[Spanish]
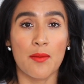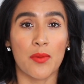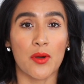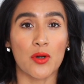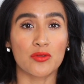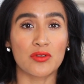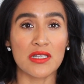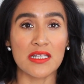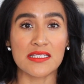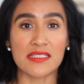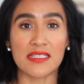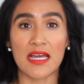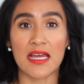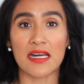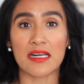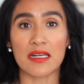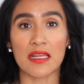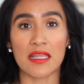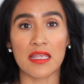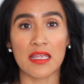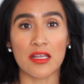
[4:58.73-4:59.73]
para
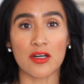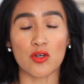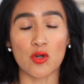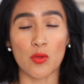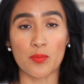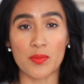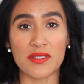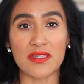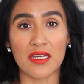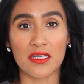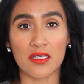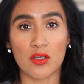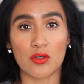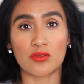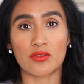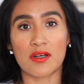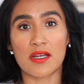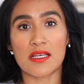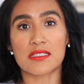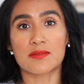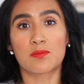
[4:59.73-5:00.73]
utilizar eh, ropita que
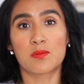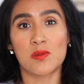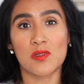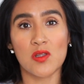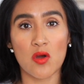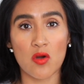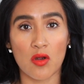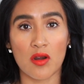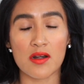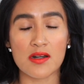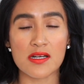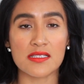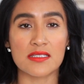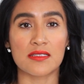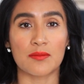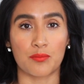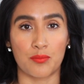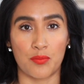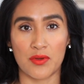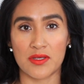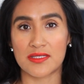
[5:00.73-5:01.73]
otras bloggers
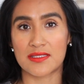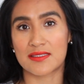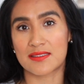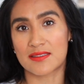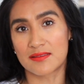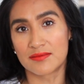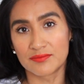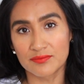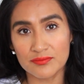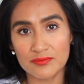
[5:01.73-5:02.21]
pues